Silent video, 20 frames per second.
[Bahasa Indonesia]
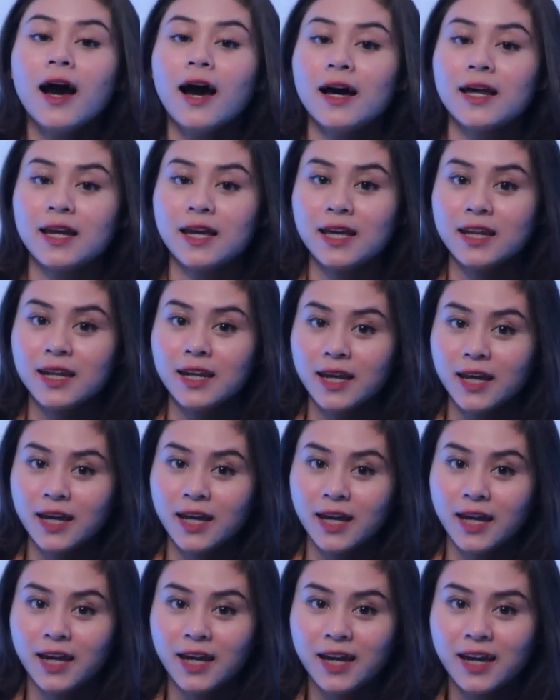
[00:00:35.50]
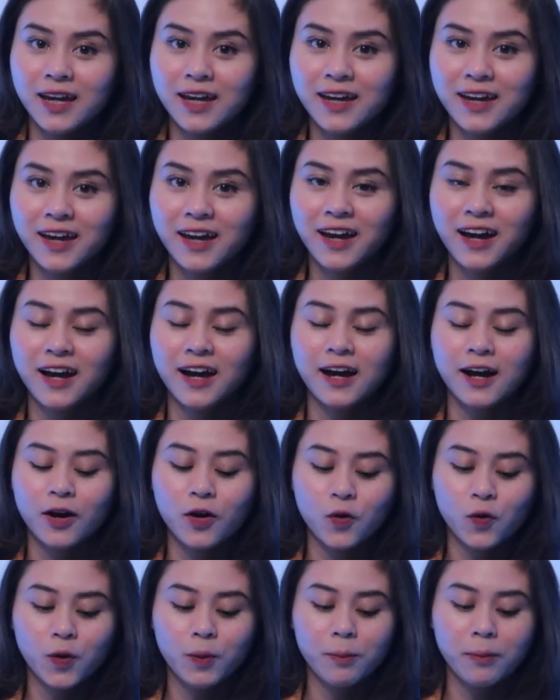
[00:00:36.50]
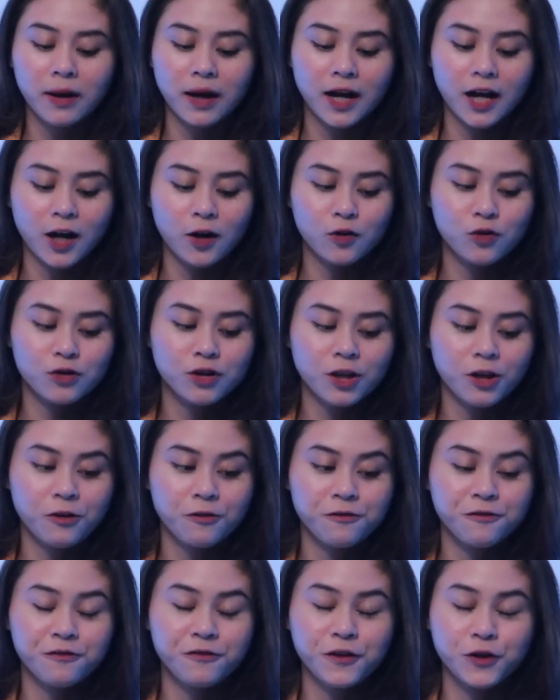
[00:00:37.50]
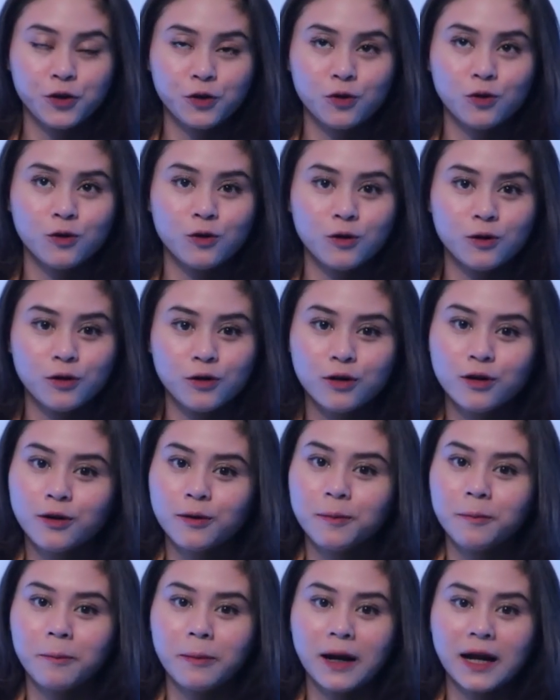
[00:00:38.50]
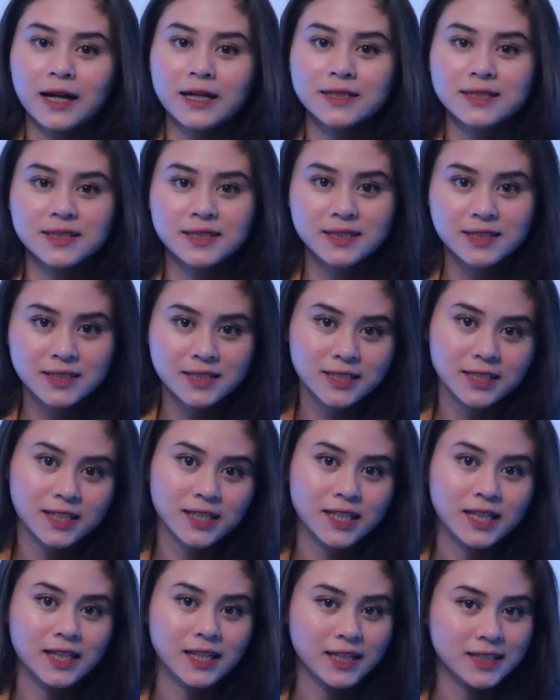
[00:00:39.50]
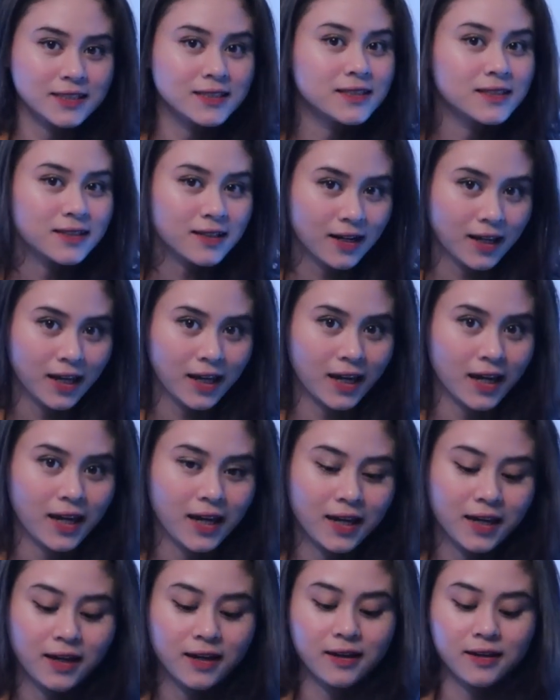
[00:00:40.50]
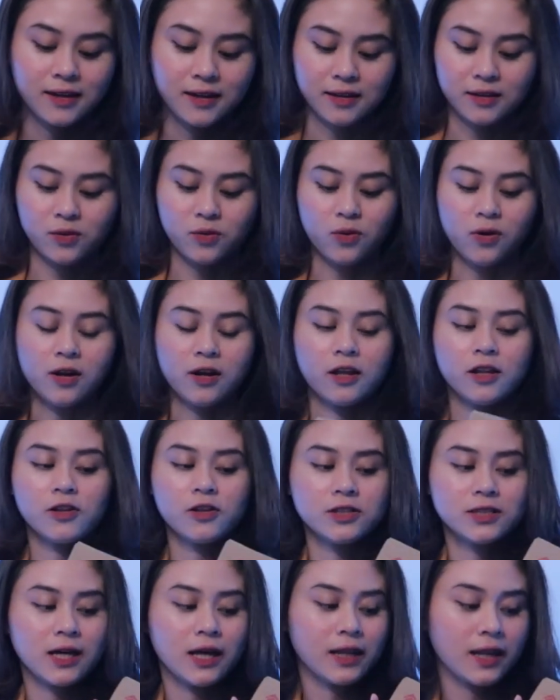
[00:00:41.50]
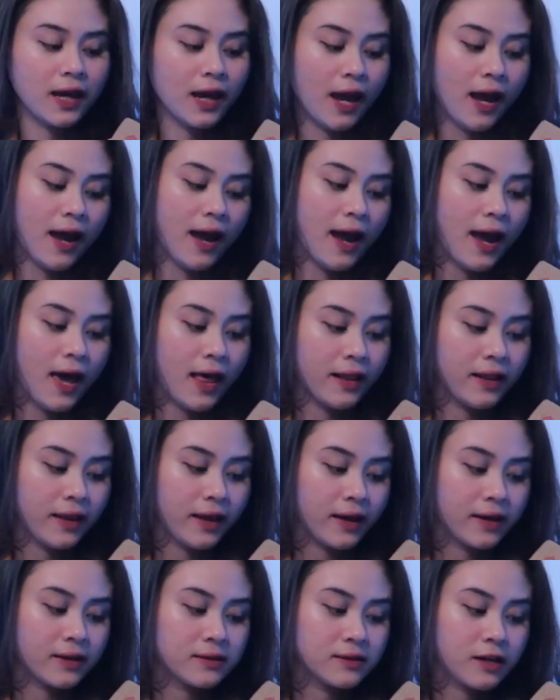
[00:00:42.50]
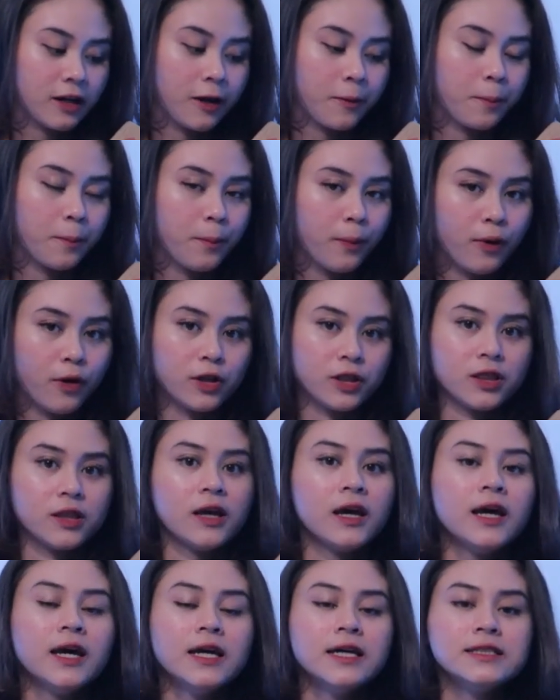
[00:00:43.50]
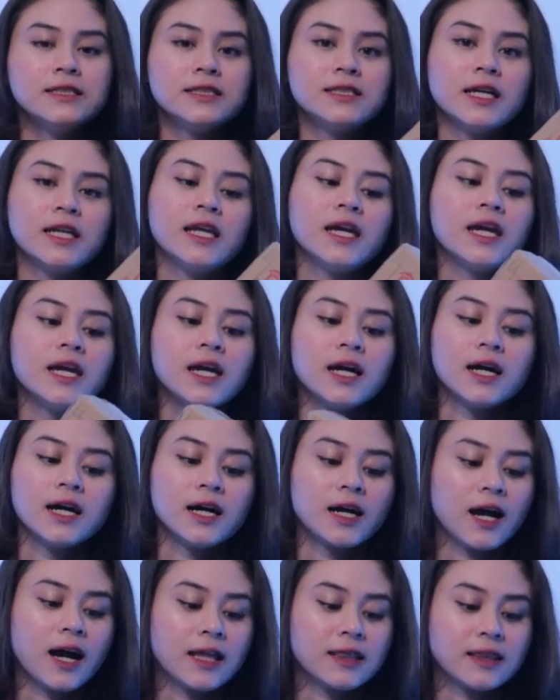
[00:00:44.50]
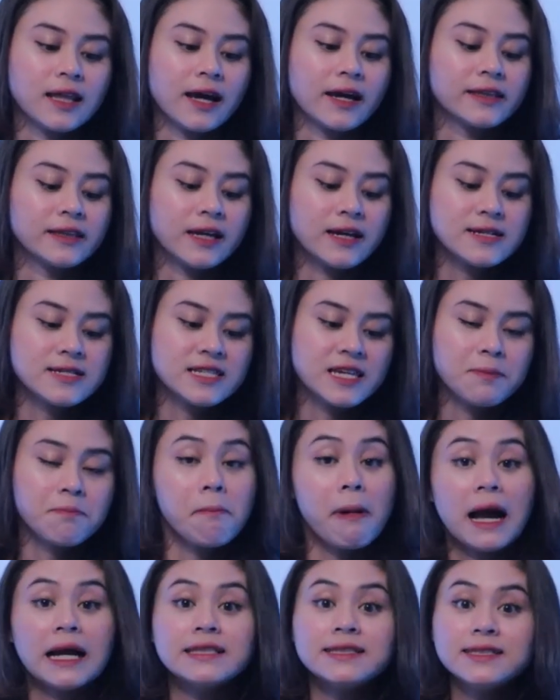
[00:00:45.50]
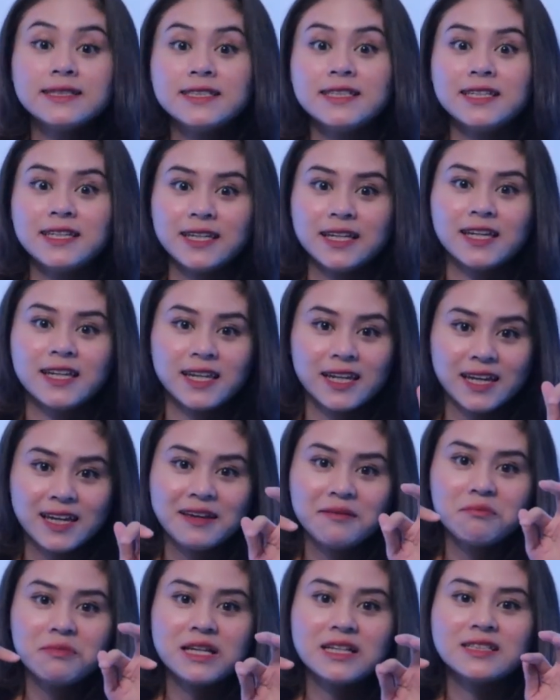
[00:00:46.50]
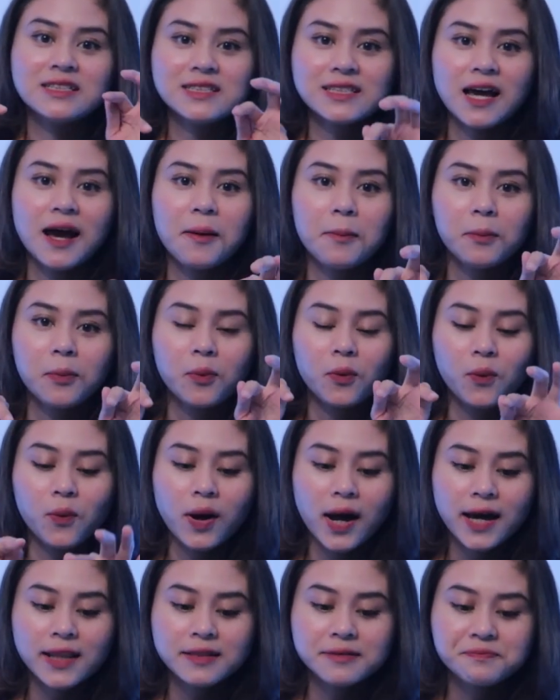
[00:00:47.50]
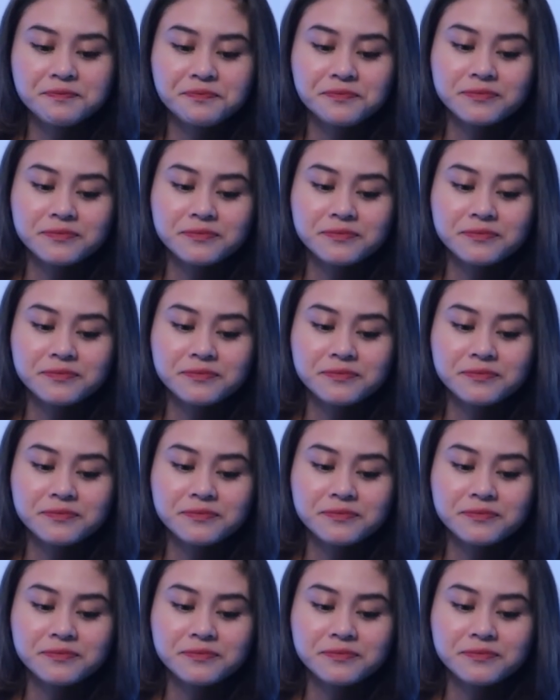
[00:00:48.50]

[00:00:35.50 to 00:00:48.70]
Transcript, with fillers: Hari ini aku mau review panci listrik. Tuh ada tulisannya ya, electric pot. Jadi uh, katanya si panci ini bisa buat